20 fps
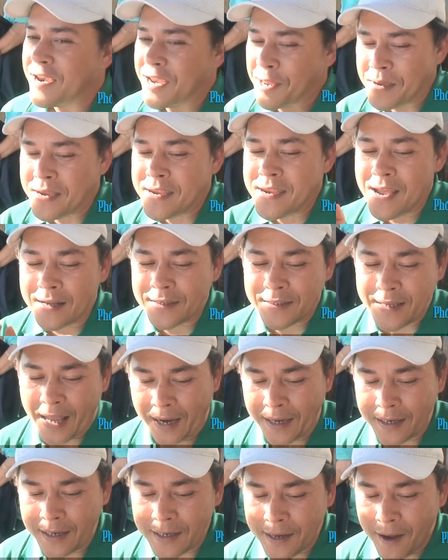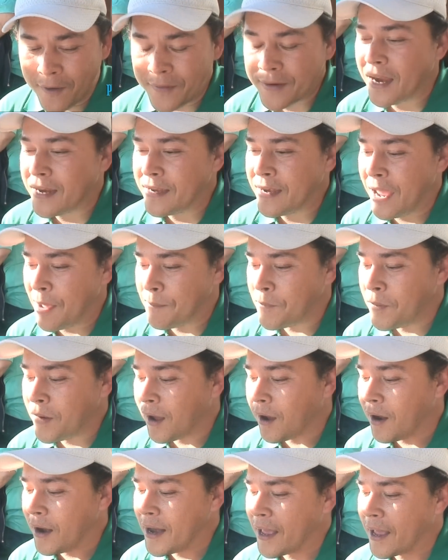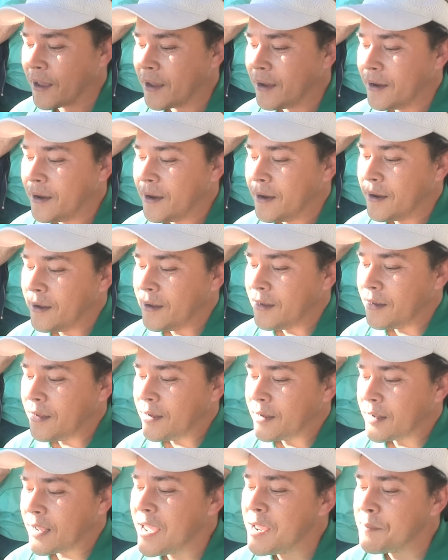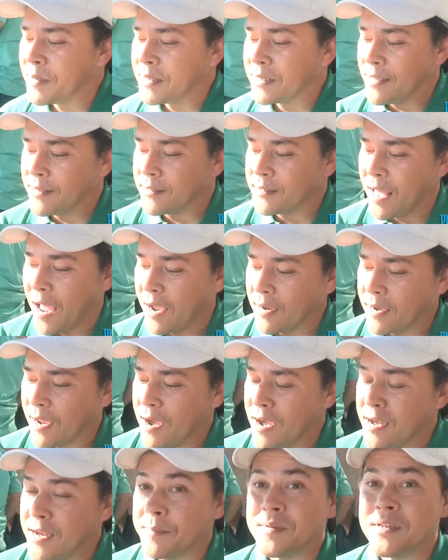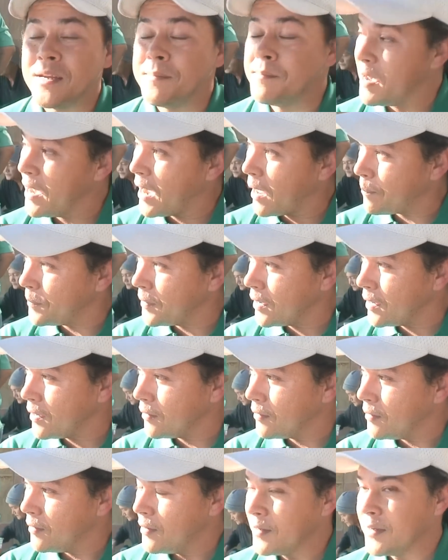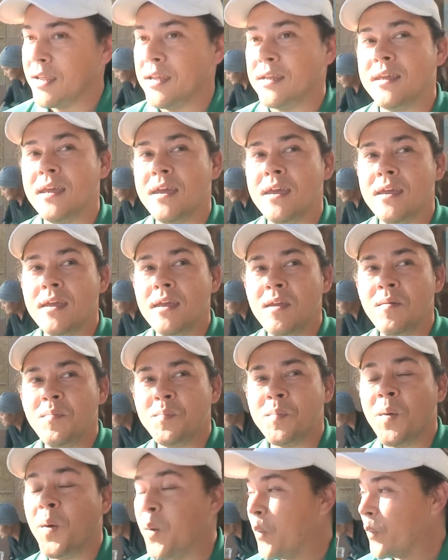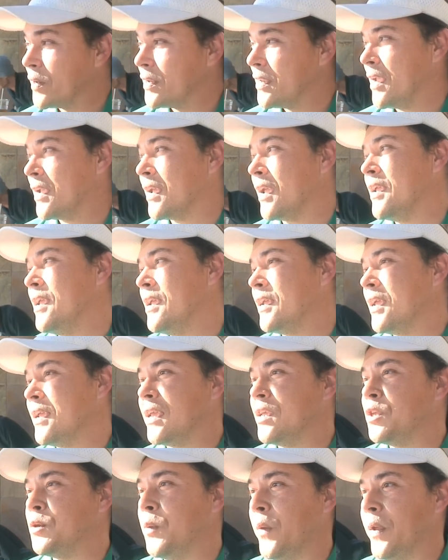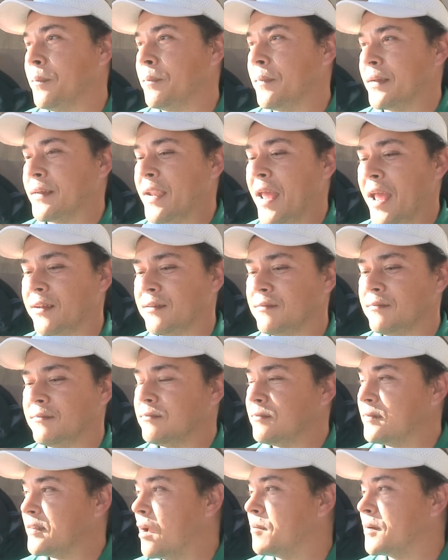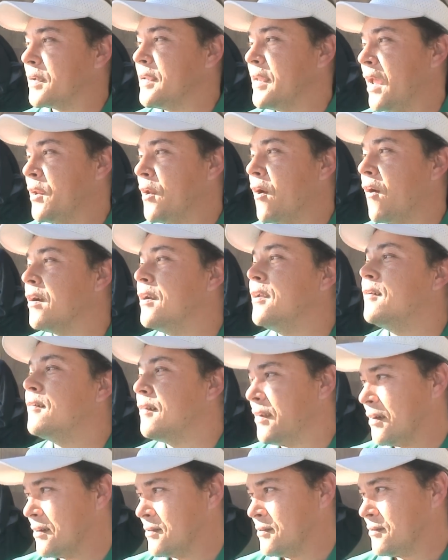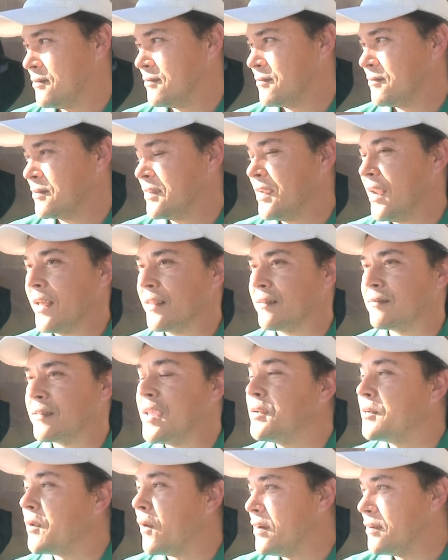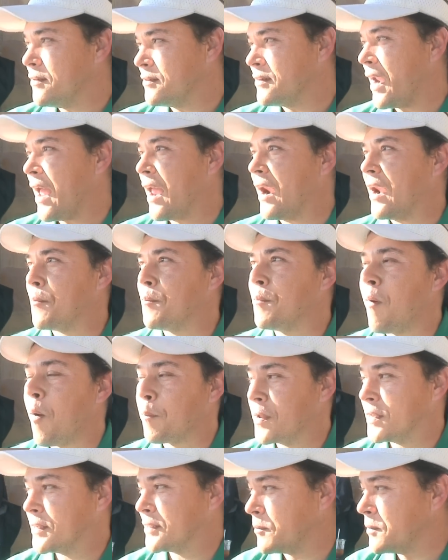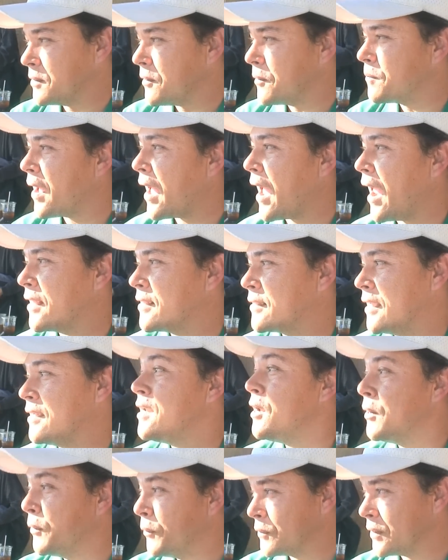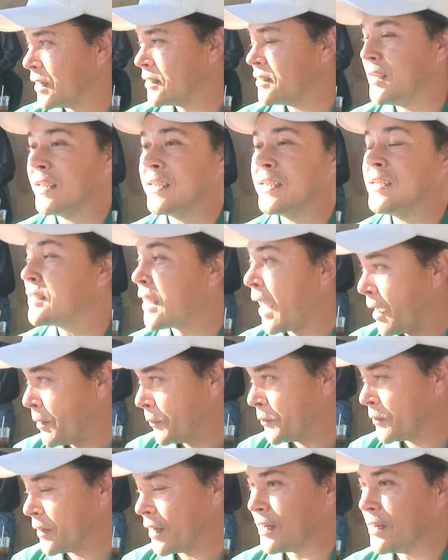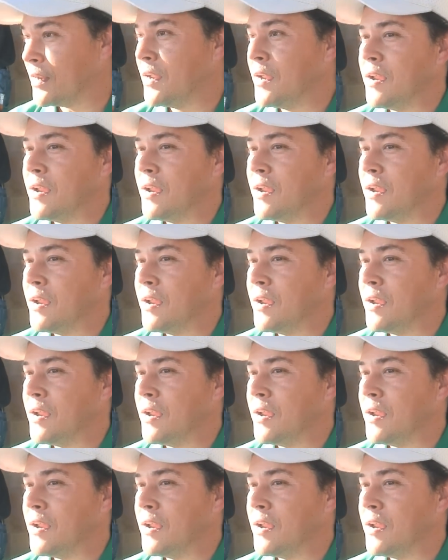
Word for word: thì bây giờ sẵn cái chỗ này đó em muốn hỏi là khi mà chị sang Cali năm 95 đó thì chị buồn vì cái cái cái chuyện mà đang trong cái giai đoạn lưỡng lự nghĩa là tiến thoái lưỡng nan là một là sống chung hai là sẽ đi luôn đó như là chia tay luôn đó